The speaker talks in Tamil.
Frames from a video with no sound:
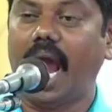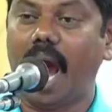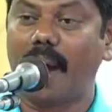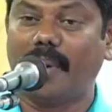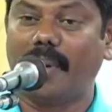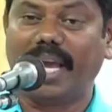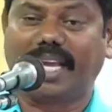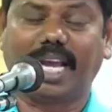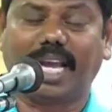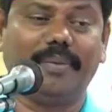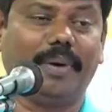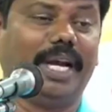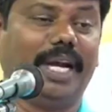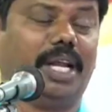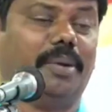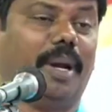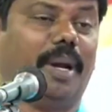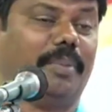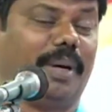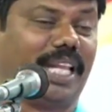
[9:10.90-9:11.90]
அமைக்க
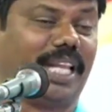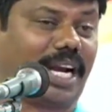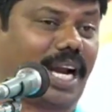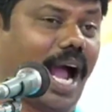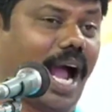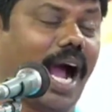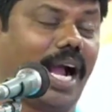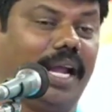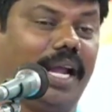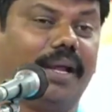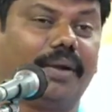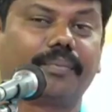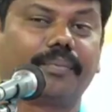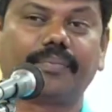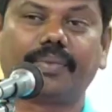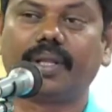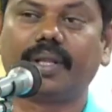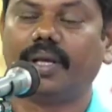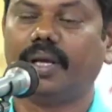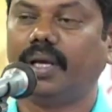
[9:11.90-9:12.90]
வேண்டும் என்பதற்காக
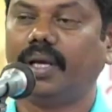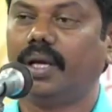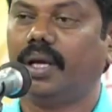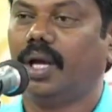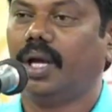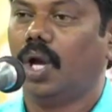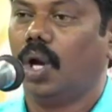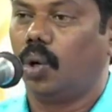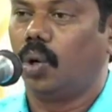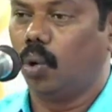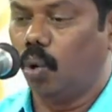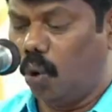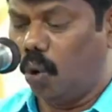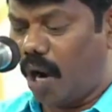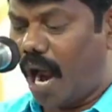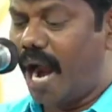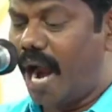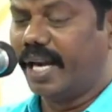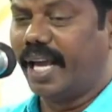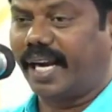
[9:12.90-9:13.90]

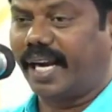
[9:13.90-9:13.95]
நூறாண்டு